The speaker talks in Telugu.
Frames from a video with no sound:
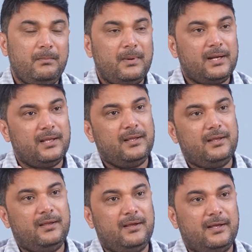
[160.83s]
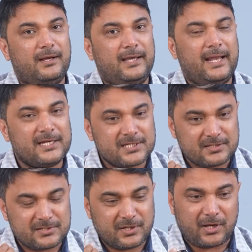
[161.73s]
మరి
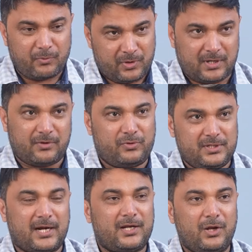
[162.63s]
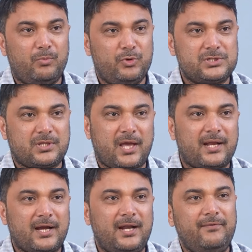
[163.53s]
ఎలక్షన్స్ ఇంకా ఉన్న కొద్ది గంటల్లో
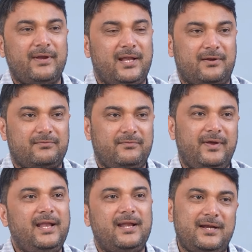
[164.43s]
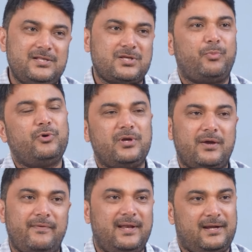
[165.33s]
ముగుస్తాయనగానే వెళ్ళారు వెళ్ళారంటే
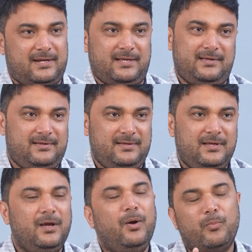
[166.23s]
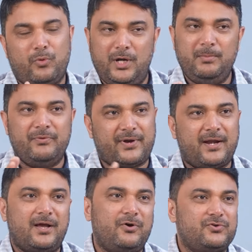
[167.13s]
సపోర్టుగా వెళ్ళినట్టే పోనీ మీ
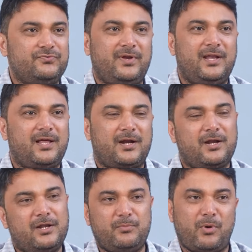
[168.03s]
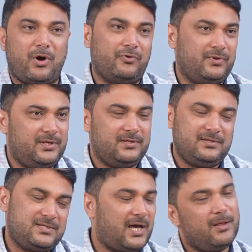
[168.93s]
ఫ్రెండ్ కోసం వెళ్ళారన్నారు బాగుంది
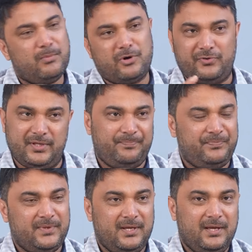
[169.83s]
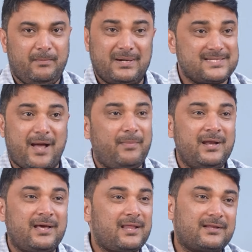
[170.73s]
చాలా బాగుంది బట్
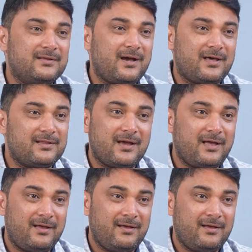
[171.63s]
సామాన్యులకు అది అర్థం కాదుగా